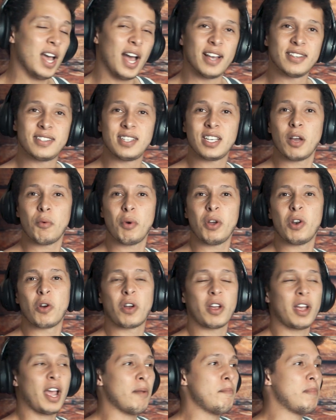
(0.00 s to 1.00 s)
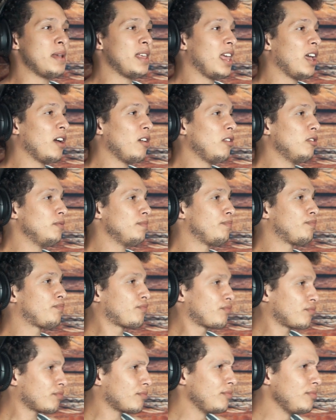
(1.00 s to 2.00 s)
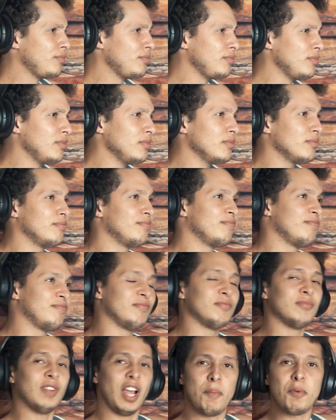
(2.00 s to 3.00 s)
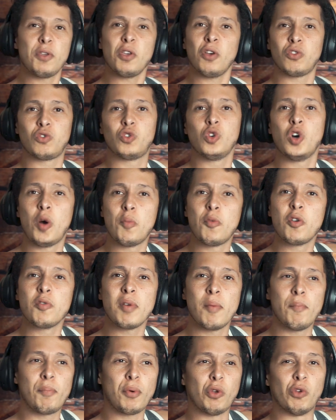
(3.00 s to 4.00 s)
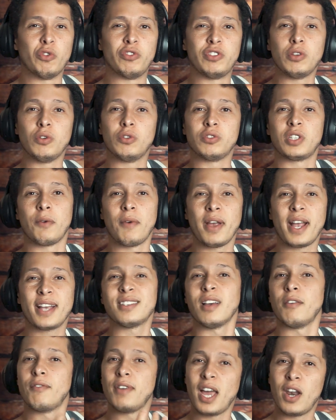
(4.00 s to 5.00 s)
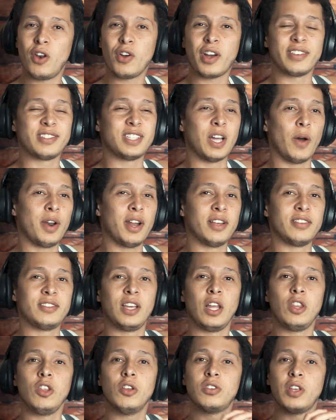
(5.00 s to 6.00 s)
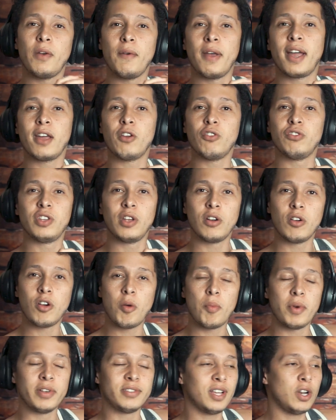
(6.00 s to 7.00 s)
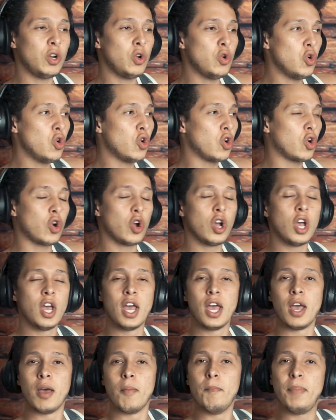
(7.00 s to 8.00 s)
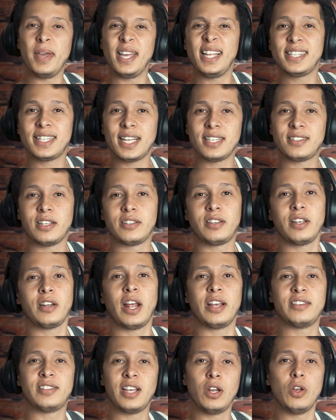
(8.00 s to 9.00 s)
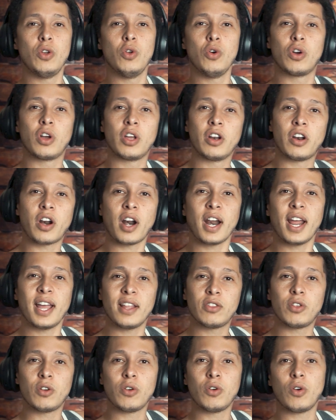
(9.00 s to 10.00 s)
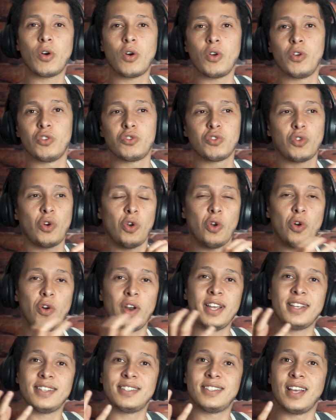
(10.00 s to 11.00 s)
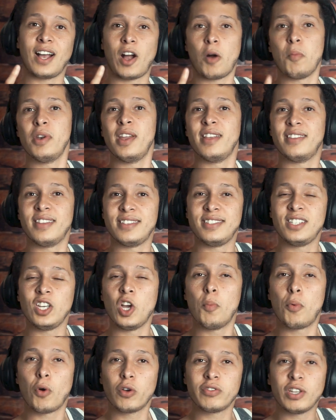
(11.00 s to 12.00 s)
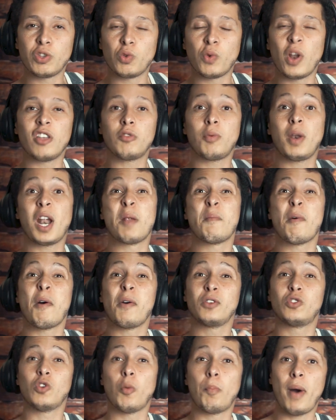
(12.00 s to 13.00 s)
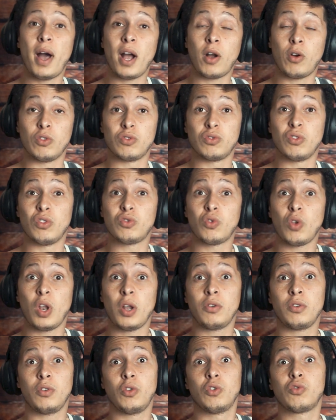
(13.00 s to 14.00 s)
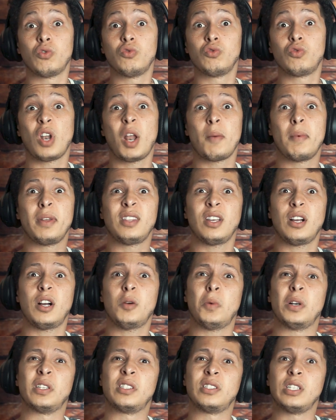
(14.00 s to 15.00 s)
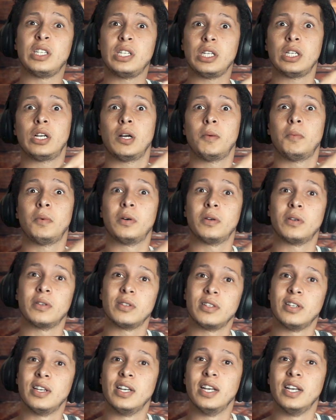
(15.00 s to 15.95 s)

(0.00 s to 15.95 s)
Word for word: Así que bueno, el video el video estuvo muy bien producido, se ve que sabían lo que estaban haciendo, se ve que nos dieron como ese look vintage, ese, ese look retro con los colores, como les decía, un poco saturados, pero la misma vez opacos, no, solo, no son solamente como así, como